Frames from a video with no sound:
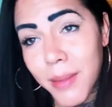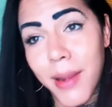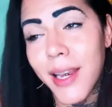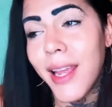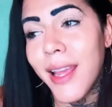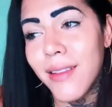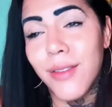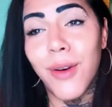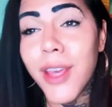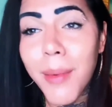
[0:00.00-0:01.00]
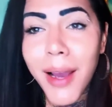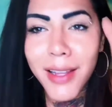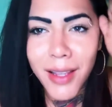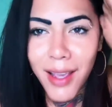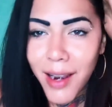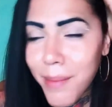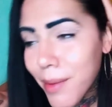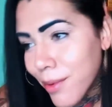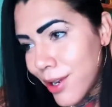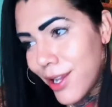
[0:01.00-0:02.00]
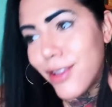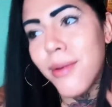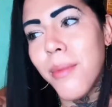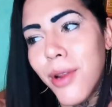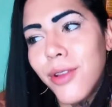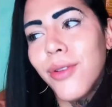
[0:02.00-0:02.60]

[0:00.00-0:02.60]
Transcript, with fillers: te mandé esto, oye, bájate. Y era bien bonito, bien bonito.